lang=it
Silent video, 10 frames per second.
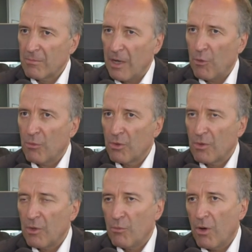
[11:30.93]
è
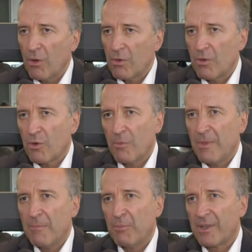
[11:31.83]
un, è un modo
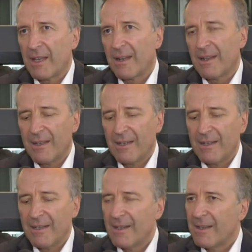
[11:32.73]
come poter,
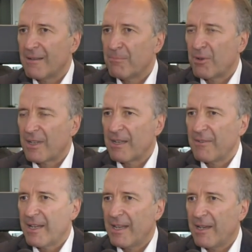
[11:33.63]
eh, poter
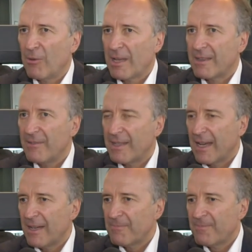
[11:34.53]
avere
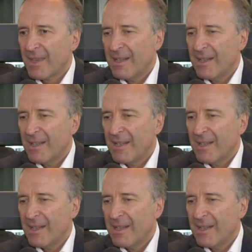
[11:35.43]
un'attività